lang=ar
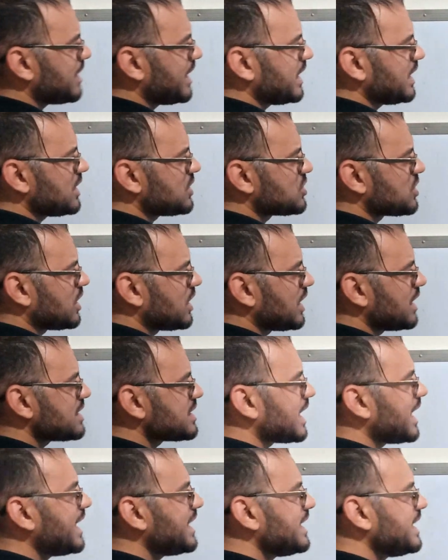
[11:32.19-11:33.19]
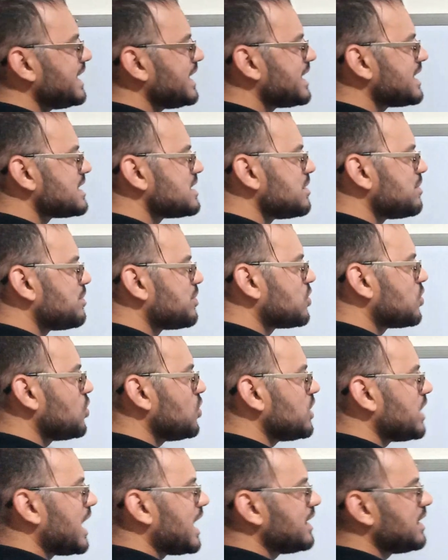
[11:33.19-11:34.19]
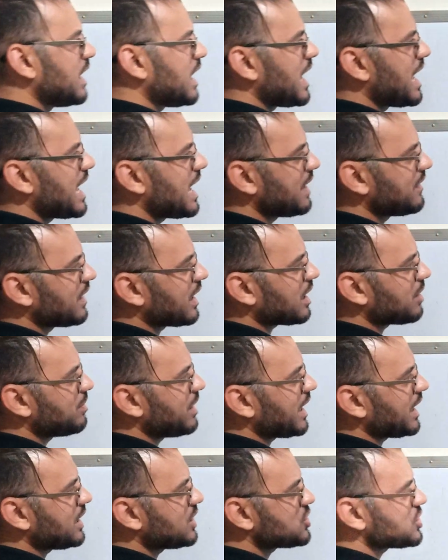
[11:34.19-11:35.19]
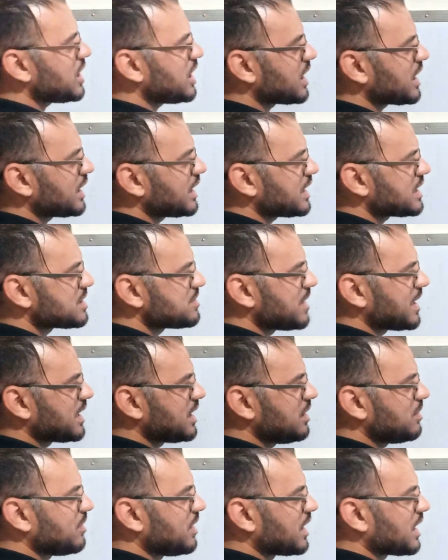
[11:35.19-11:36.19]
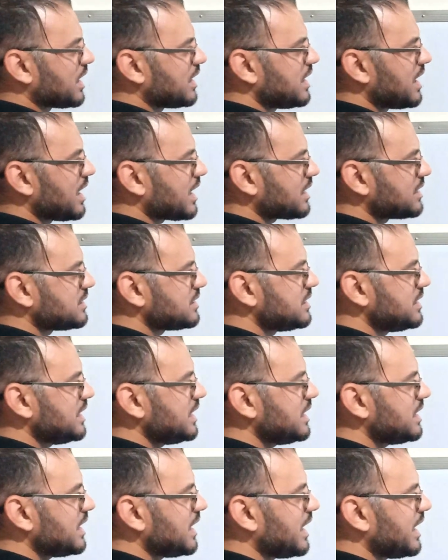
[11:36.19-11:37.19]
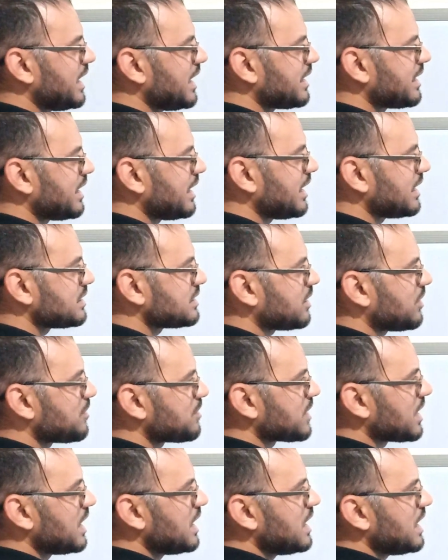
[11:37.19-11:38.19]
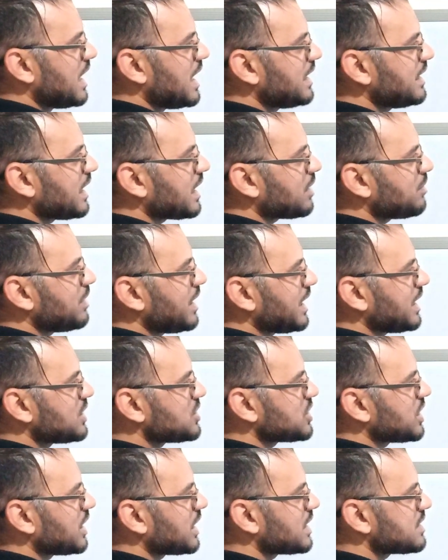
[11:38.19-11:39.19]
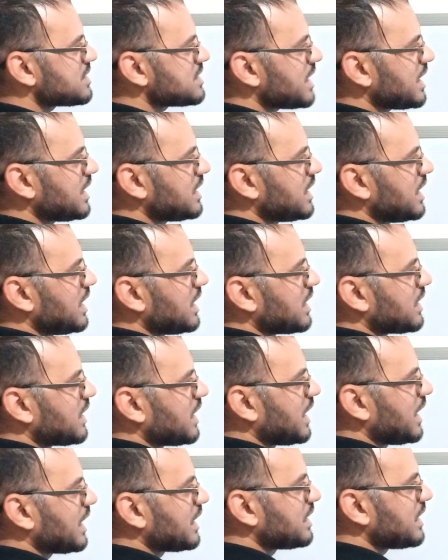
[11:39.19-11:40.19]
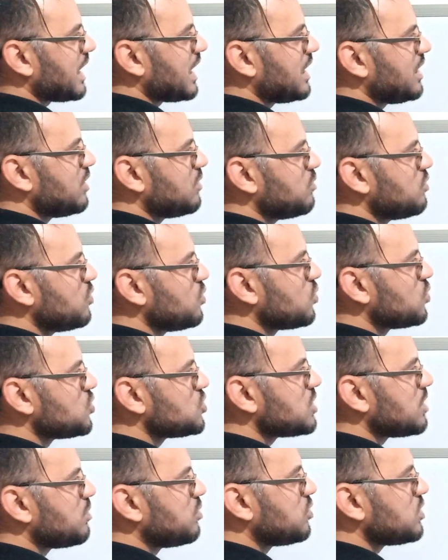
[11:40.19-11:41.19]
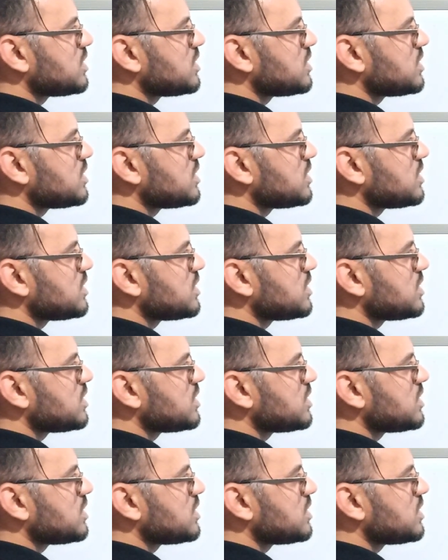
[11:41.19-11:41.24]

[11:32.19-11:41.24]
مع الاشارات غادي نكسب كل هذا هذا قبله اشاره نكسبه كيما راه ناقص 2 على 3 هذا قبله إشارتين لاحظ الموجب